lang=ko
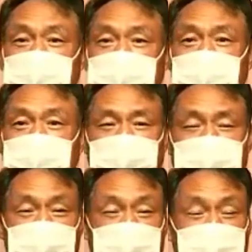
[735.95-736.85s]

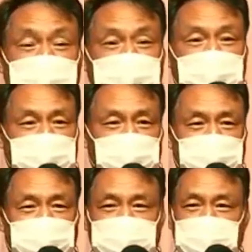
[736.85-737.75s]
어, 나도
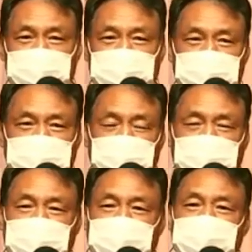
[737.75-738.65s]
모르게 뭐는요,
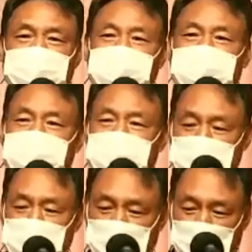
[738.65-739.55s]

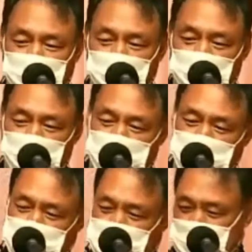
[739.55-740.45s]
나도 모르게 다
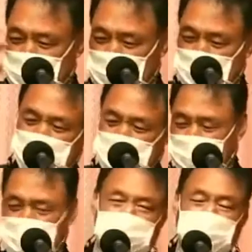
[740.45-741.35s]

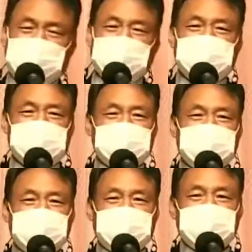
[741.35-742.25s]
나가버린 일들이
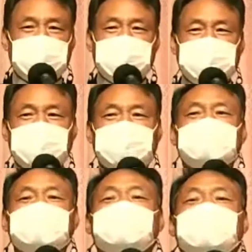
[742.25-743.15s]
굉장히 지금
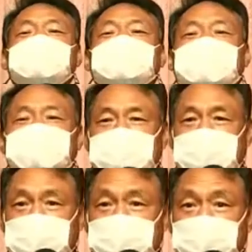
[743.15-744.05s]
많이 있는 겁니다.
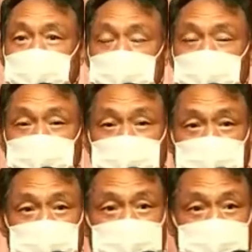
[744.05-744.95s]

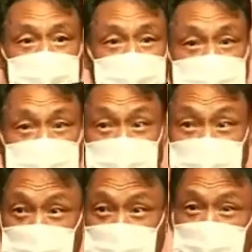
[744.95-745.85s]
여러분 꼭 그걸
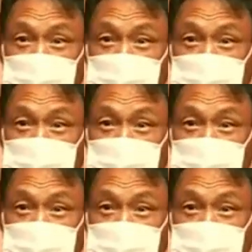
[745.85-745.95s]
이해해줘.